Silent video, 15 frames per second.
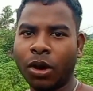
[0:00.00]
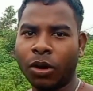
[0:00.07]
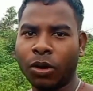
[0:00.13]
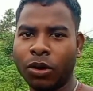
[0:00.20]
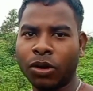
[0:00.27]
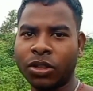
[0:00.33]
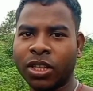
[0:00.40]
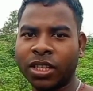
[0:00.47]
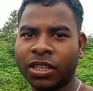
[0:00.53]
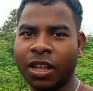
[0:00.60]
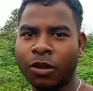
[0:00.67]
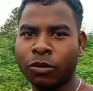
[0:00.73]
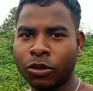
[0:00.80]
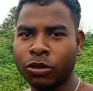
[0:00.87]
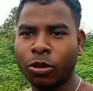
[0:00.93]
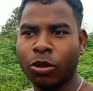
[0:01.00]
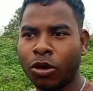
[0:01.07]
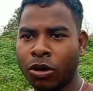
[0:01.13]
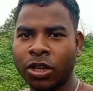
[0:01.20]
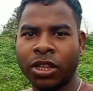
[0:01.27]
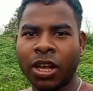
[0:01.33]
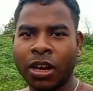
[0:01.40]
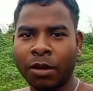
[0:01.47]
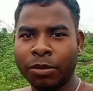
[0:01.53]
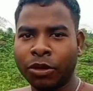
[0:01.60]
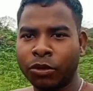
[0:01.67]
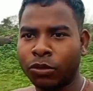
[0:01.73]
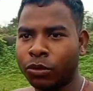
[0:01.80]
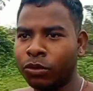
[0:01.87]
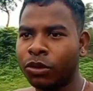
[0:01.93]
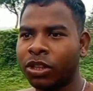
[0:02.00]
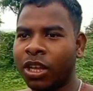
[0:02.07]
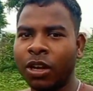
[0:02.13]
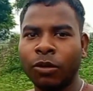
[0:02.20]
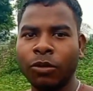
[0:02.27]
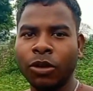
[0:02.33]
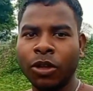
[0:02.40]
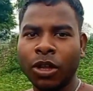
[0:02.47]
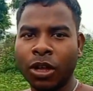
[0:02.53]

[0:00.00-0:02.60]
और देखता हूँ दोस्तों और इधर अभी ढूंढता हूँ